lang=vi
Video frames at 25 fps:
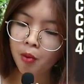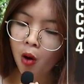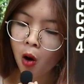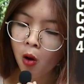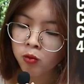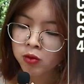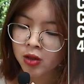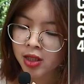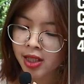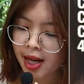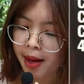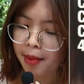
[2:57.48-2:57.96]

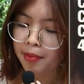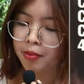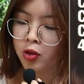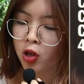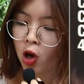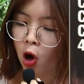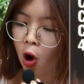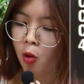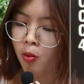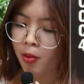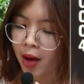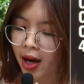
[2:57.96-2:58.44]
bốn
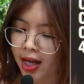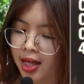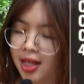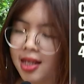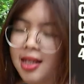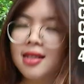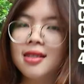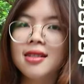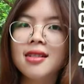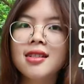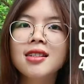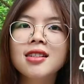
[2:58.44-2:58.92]
trăm đô
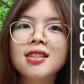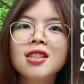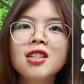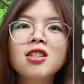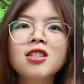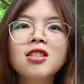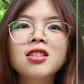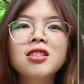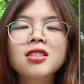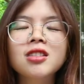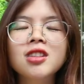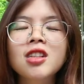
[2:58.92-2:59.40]
Mỹ,
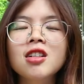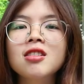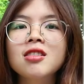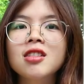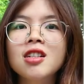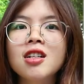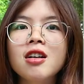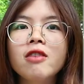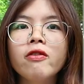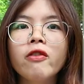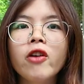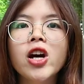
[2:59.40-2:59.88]
tương,
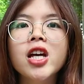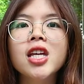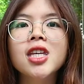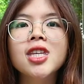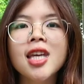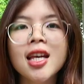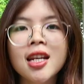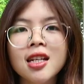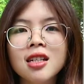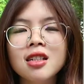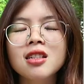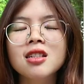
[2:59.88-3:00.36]
tương đương với
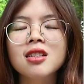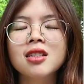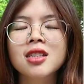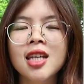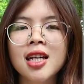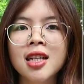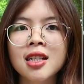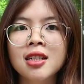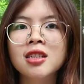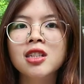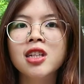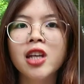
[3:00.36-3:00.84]

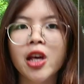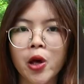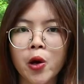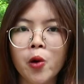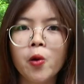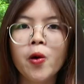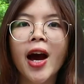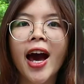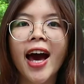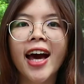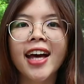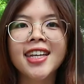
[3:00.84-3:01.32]
chín
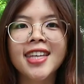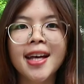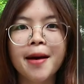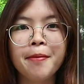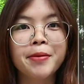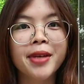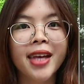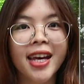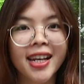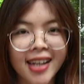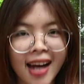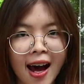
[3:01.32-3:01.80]
triệu hai
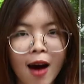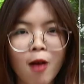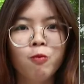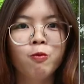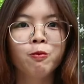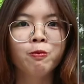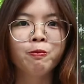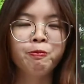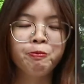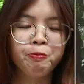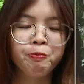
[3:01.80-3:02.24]
trăm ngàn đồng.